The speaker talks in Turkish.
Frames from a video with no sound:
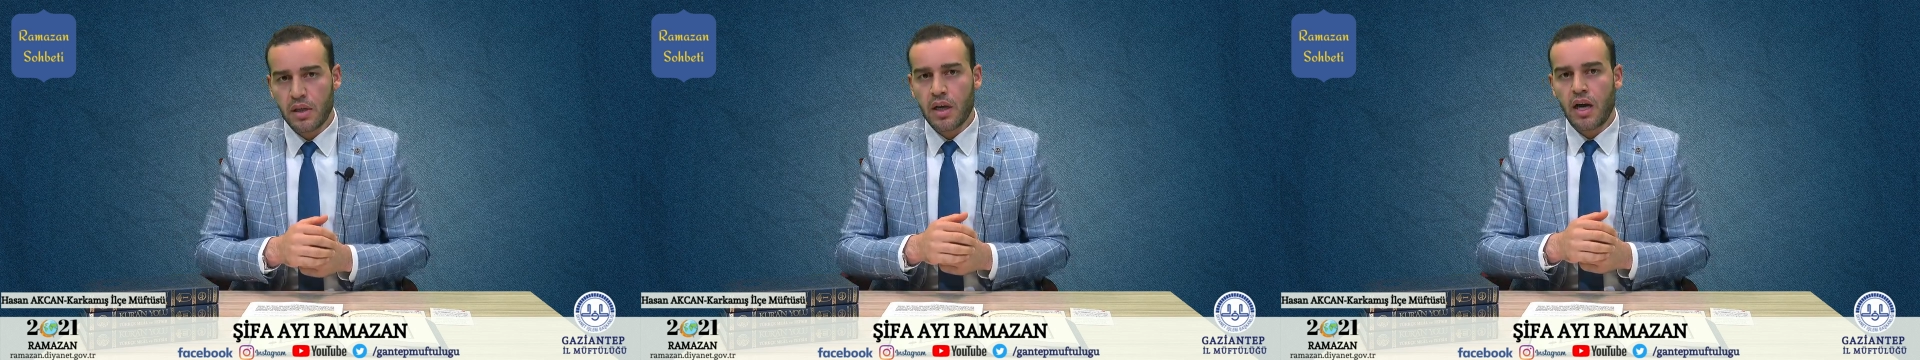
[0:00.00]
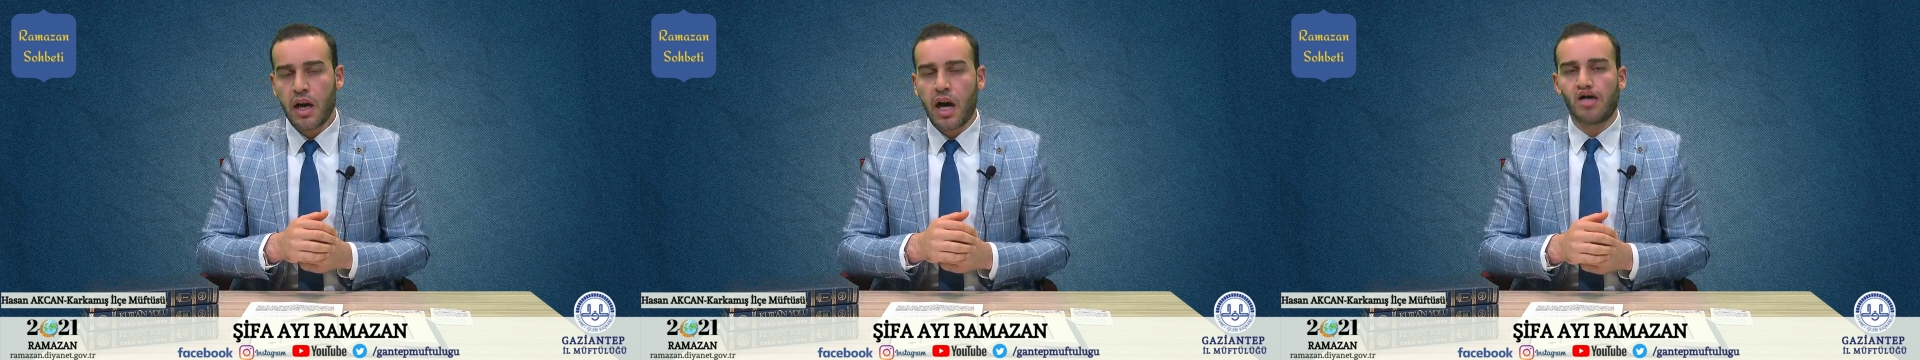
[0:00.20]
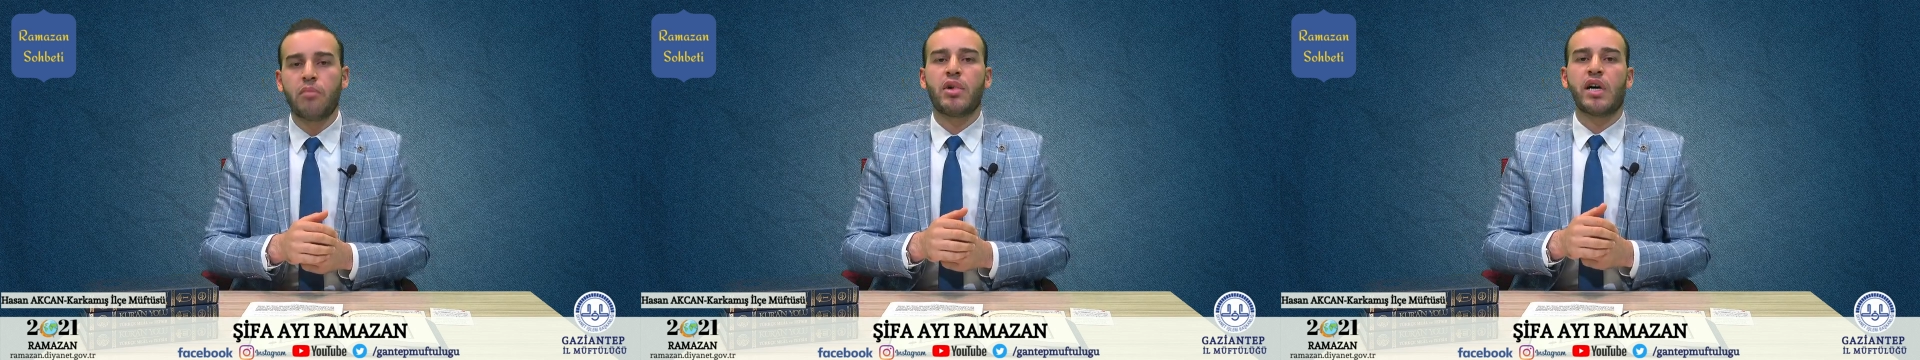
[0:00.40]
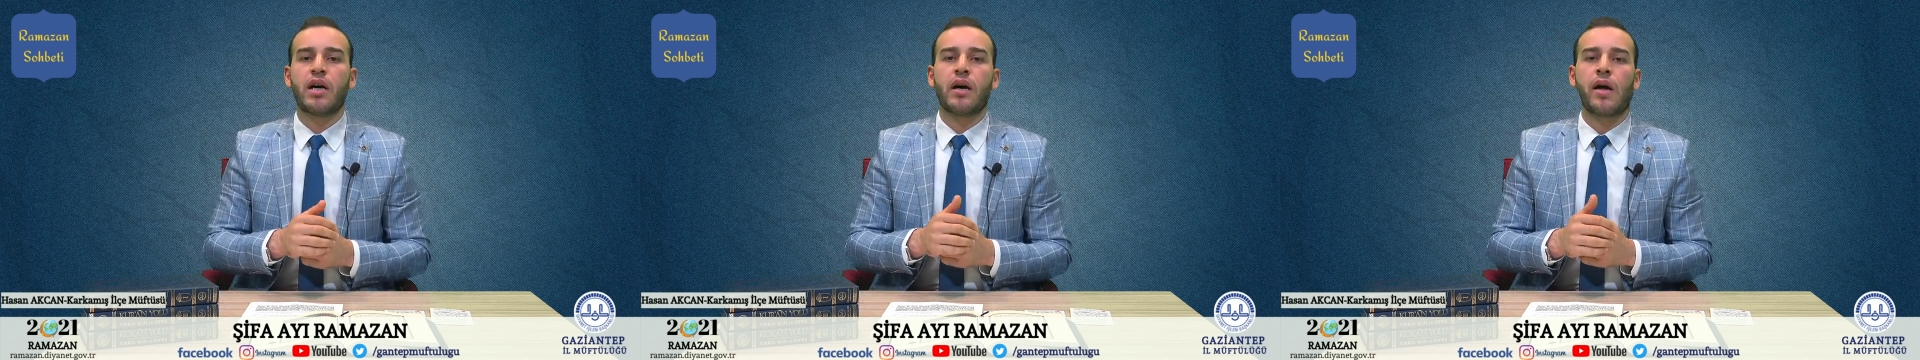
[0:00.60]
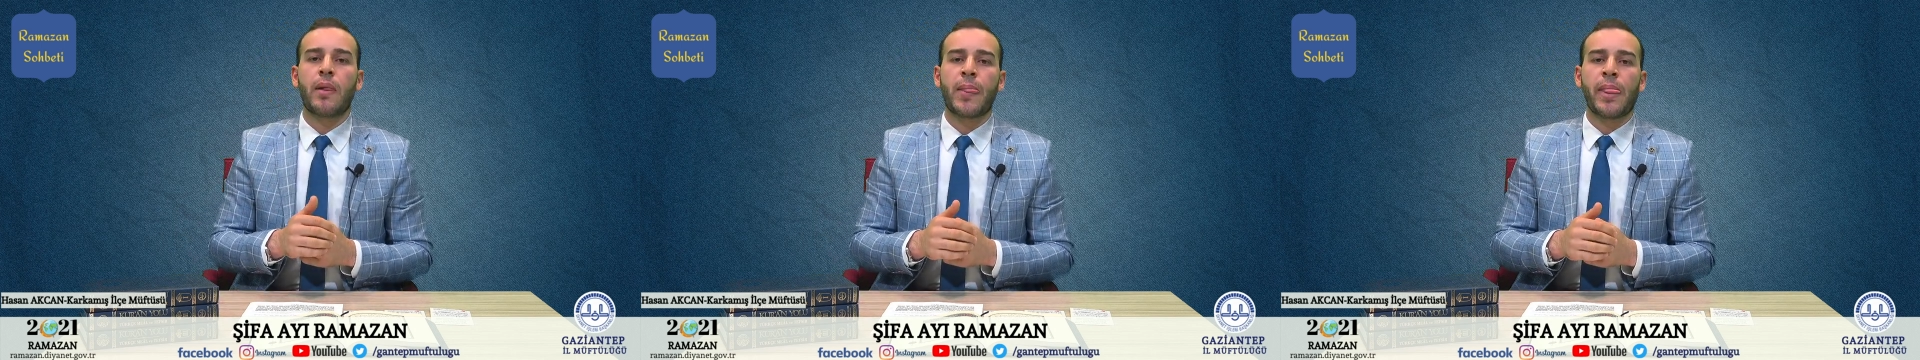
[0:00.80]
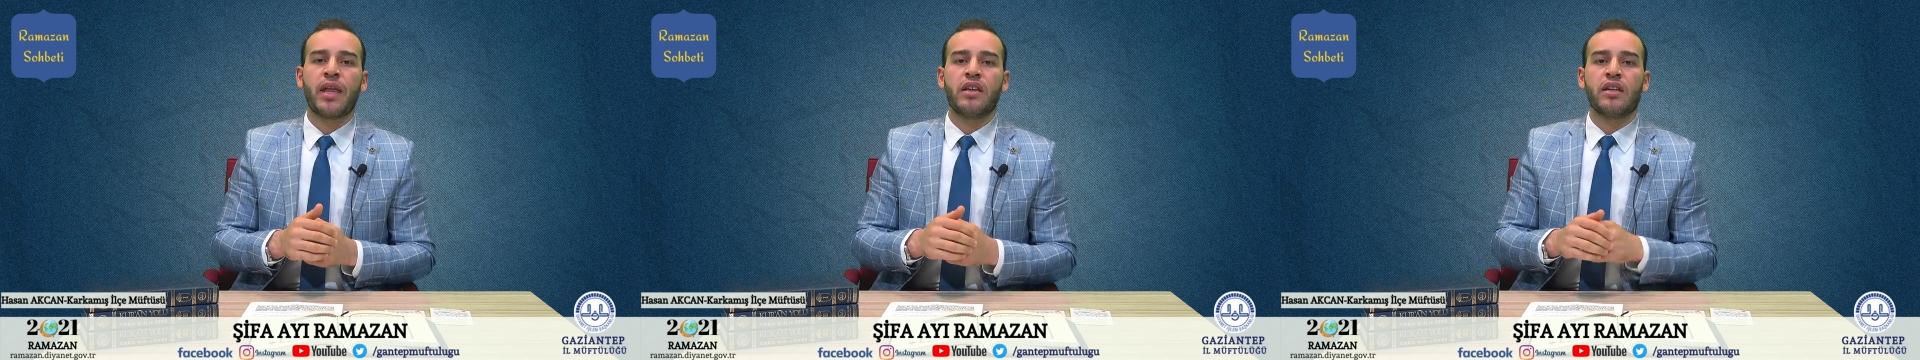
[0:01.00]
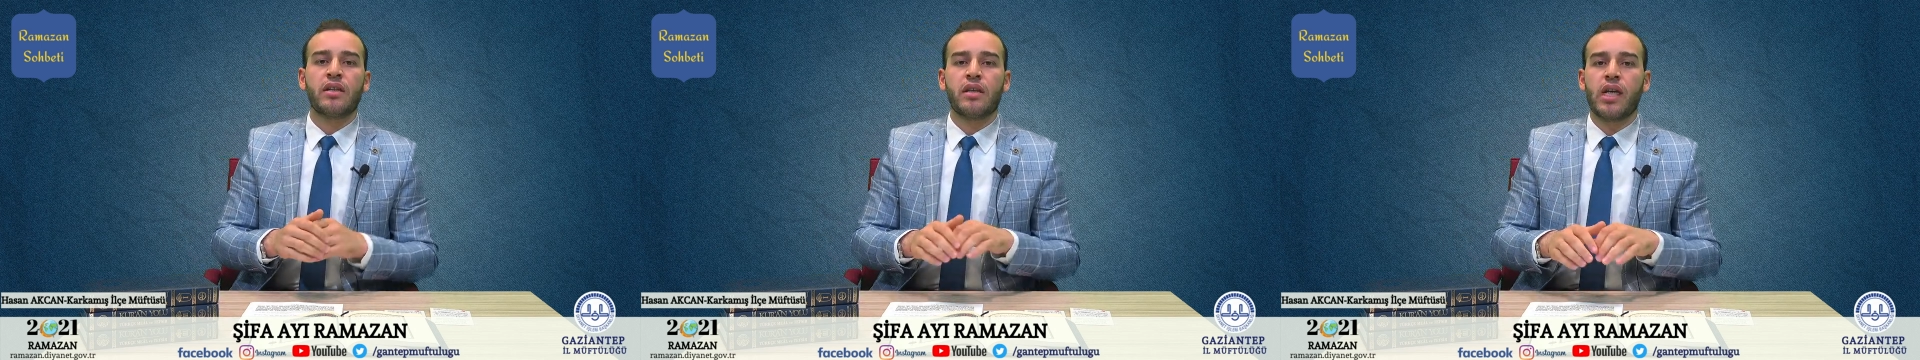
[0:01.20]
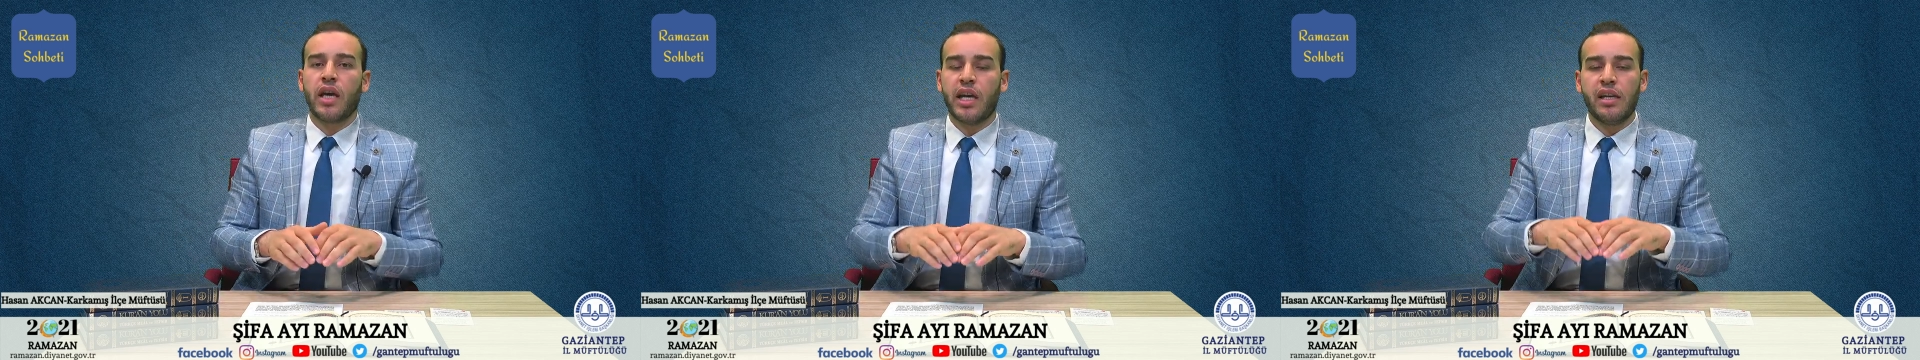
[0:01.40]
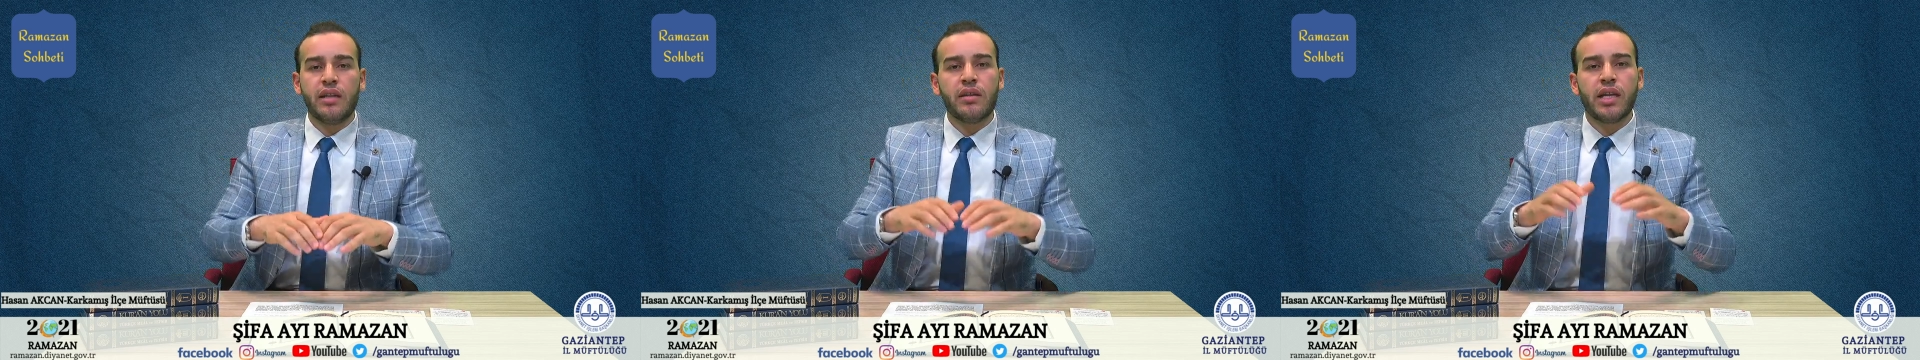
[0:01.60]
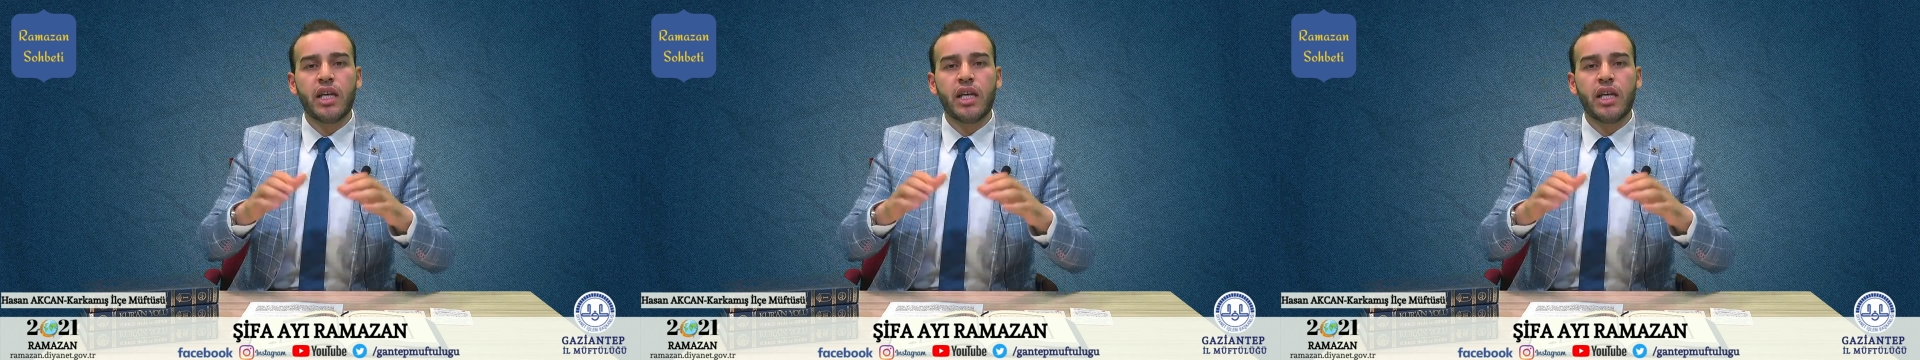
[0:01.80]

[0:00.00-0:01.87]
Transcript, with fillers: Ama elinde